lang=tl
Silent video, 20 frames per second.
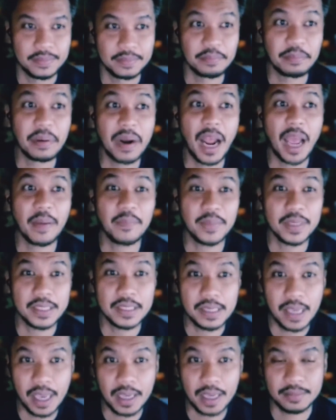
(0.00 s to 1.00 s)
Promise
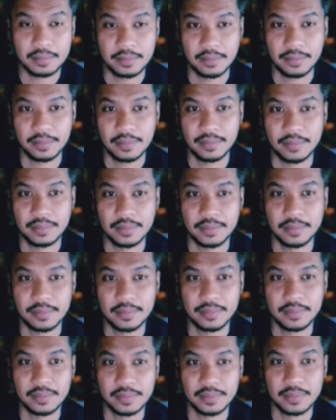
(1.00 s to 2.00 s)
yan
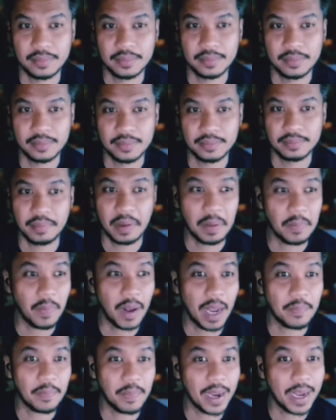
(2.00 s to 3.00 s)
may
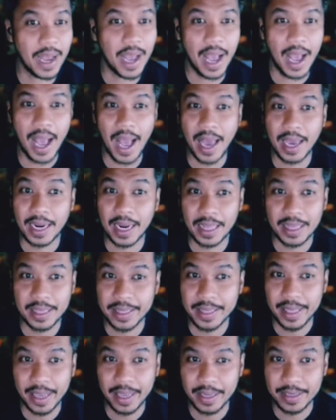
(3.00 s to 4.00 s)
mga pag-aaral
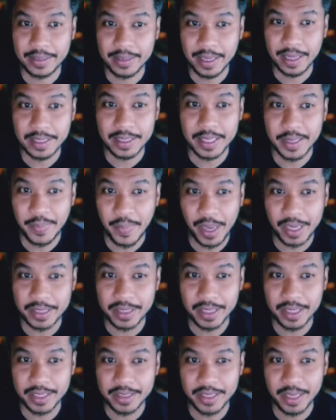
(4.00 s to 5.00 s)
na na ganyan,
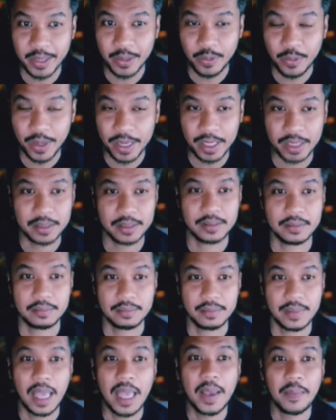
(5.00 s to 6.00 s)
especially sa US.
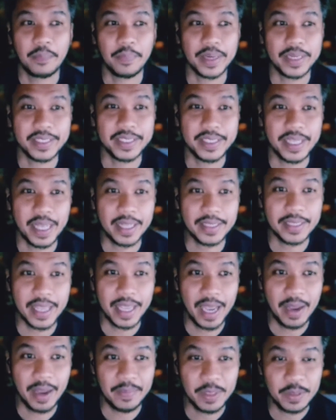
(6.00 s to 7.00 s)
Presidente
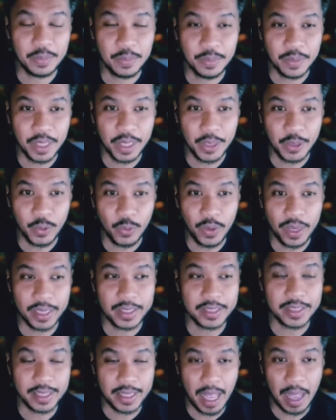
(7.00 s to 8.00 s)
nga mismo ng
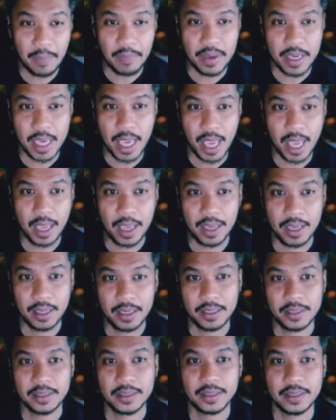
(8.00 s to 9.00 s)
US, sinabi niya,
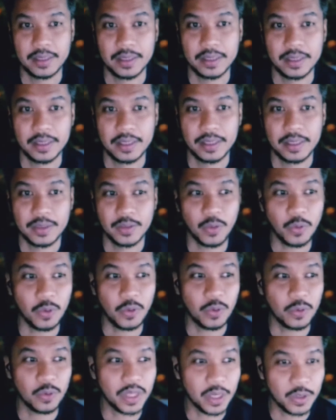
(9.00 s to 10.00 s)

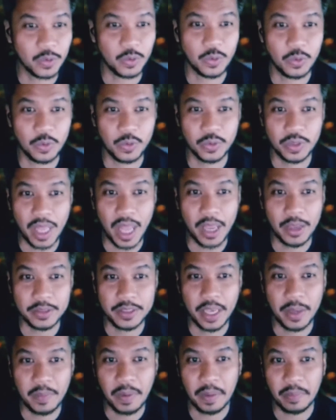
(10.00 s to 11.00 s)
tulong ng tulong tayo
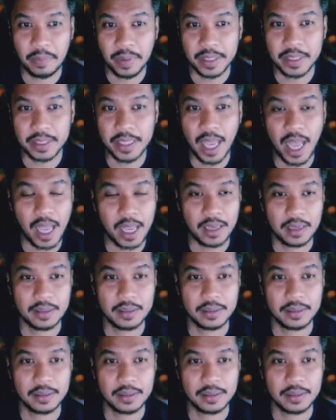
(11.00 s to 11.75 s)
sa ibang bansa.